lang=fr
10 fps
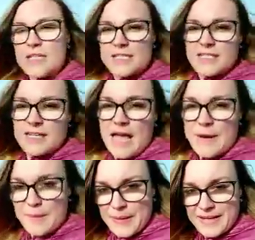j'ai
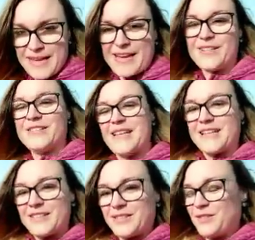appris à
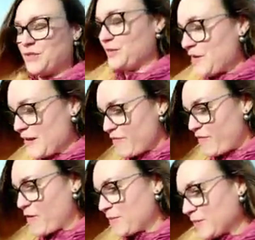connaître de nouvelles
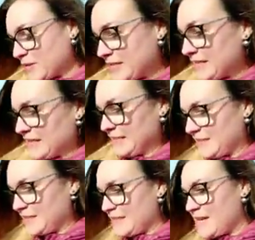formes d'entités
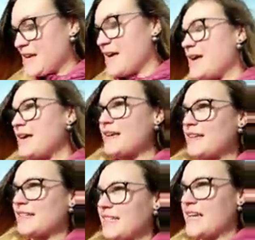
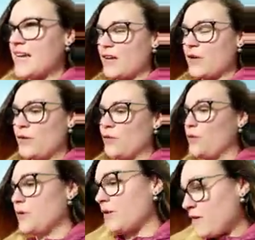et d'y
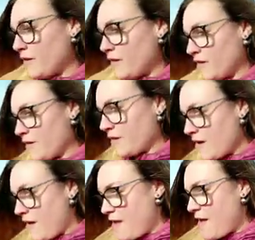inclure euh,
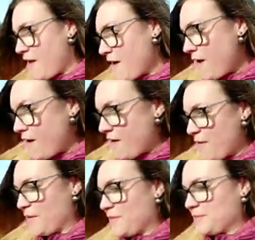
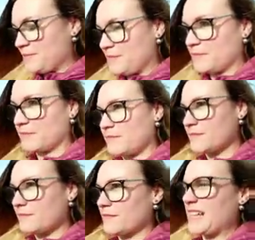euh,
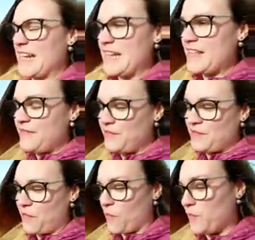les
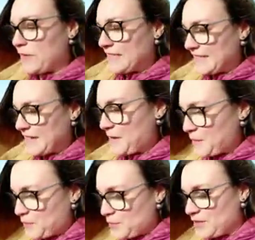vivants, on va dire,
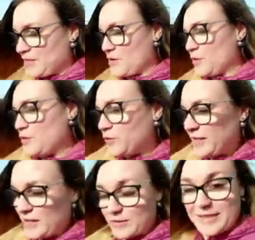puisque tout
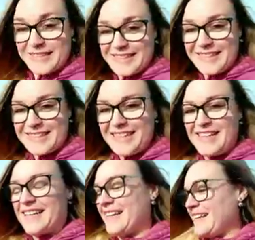est entité.
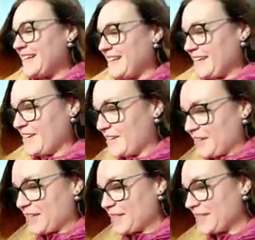Et euh,
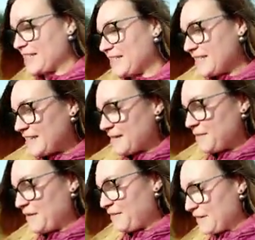ça
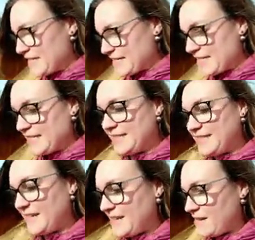m'a
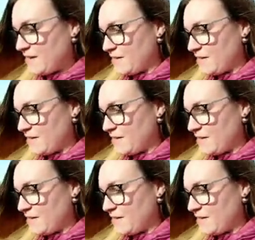facilité